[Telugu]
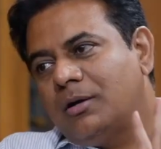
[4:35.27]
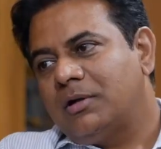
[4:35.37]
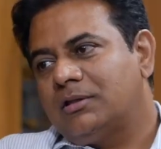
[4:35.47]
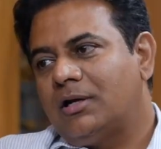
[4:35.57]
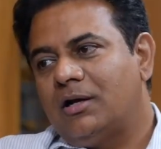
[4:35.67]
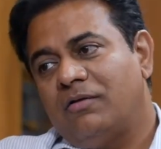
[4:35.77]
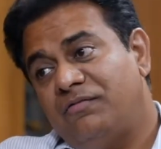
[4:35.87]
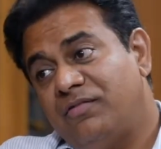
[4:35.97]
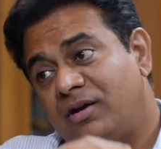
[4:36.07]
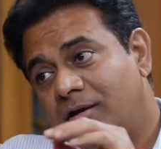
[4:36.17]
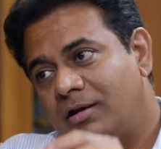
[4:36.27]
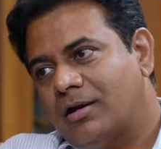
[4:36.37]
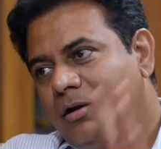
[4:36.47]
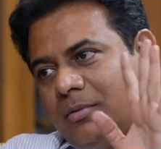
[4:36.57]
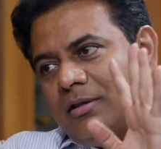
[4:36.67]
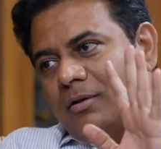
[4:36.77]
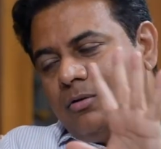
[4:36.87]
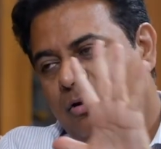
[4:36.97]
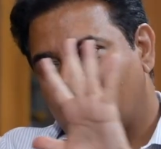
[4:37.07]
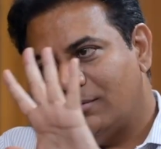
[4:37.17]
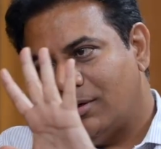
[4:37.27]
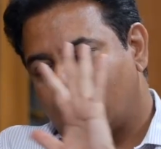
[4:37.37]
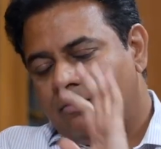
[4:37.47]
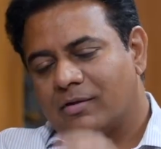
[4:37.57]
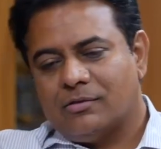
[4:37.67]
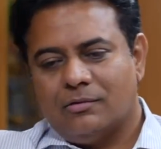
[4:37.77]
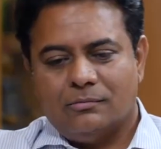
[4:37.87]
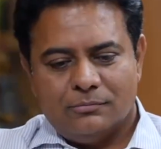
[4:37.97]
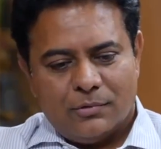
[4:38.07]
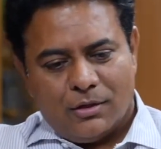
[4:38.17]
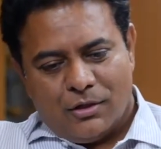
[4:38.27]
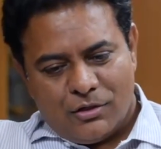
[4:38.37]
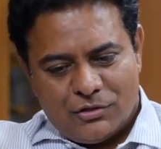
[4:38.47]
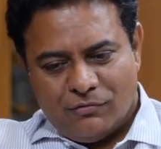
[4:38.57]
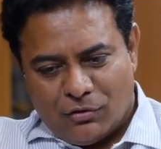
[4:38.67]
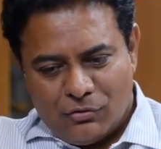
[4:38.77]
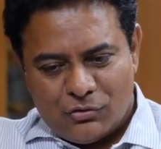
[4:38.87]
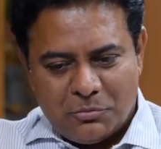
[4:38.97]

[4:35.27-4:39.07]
కనబడతారండి ఎవ్రీ డే కనబడేది ఎవరు అంటే ఐదు రకాల వ్యక్తులు చివరి నుంచి